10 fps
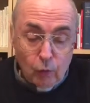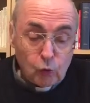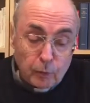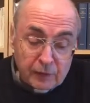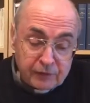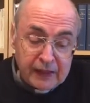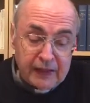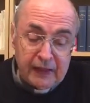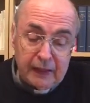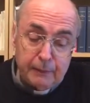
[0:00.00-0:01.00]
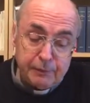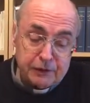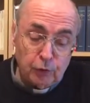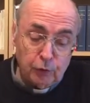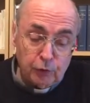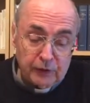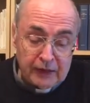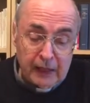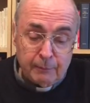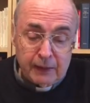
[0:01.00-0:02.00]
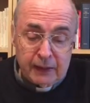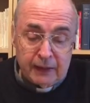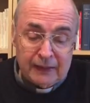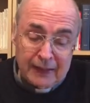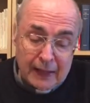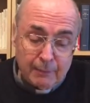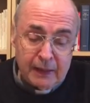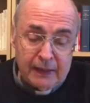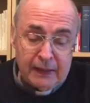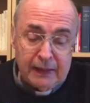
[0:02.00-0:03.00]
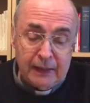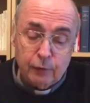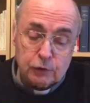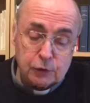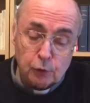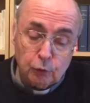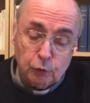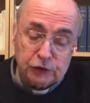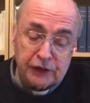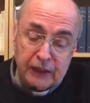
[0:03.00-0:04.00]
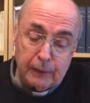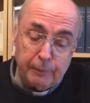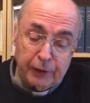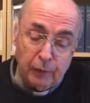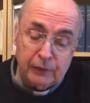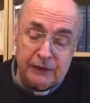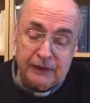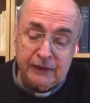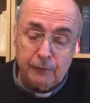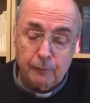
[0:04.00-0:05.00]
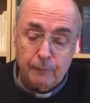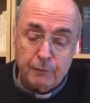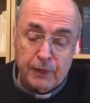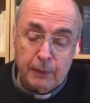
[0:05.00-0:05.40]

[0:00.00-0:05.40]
o come avviene nell'episodio di Naaman, di Naaman il nostro conoscere la parola di Dio,